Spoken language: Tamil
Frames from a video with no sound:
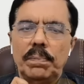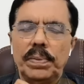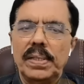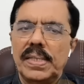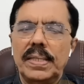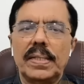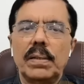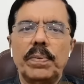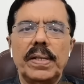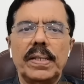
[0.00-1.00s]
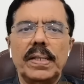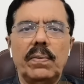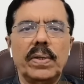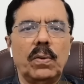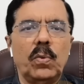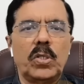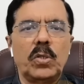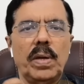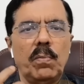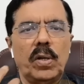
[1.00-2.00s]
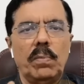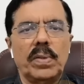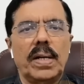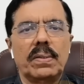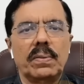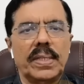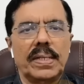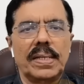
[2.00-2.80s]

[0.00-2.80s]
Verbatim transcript: பேசியதற்கு பிறகு அவங்க ஒற்றுமை முகம் காட்டுவதற்கு